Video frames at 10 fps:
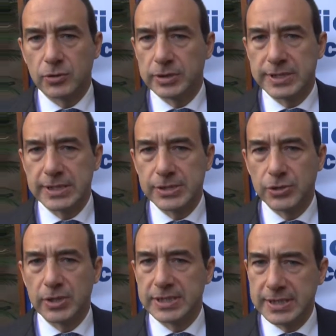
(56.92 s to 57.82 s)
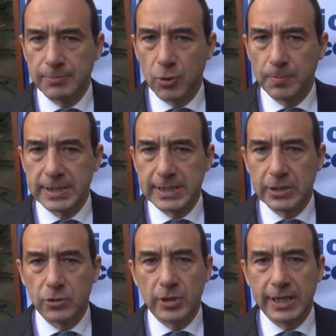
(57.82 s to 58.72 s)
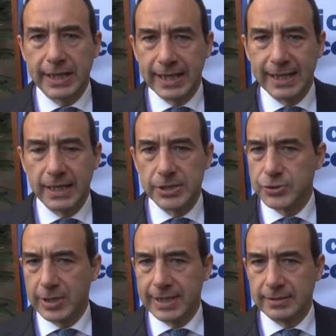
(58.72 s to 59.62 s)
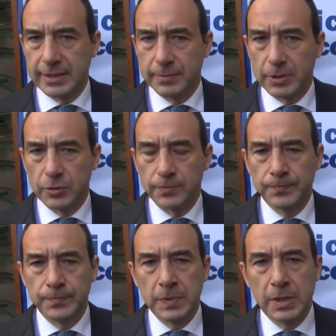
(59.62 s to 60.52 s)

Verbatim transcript: condensazione, sia pompe di calore che il solare termico.